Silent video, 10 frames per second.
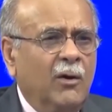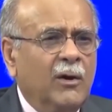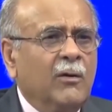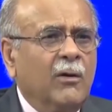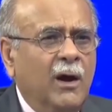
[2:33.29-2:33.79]

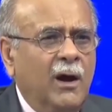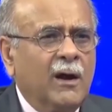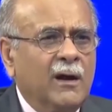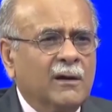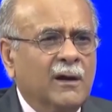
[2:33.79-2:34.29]
और इनको कहा
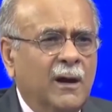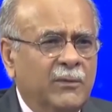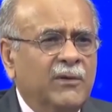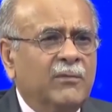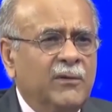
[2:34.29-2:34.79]
गया था कि
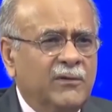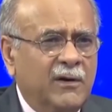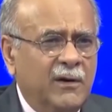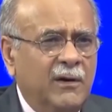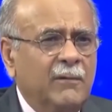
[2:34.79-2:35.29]
आप चीफ
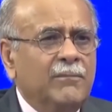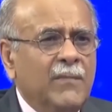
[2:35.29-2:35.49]
मिनिस्टर रहें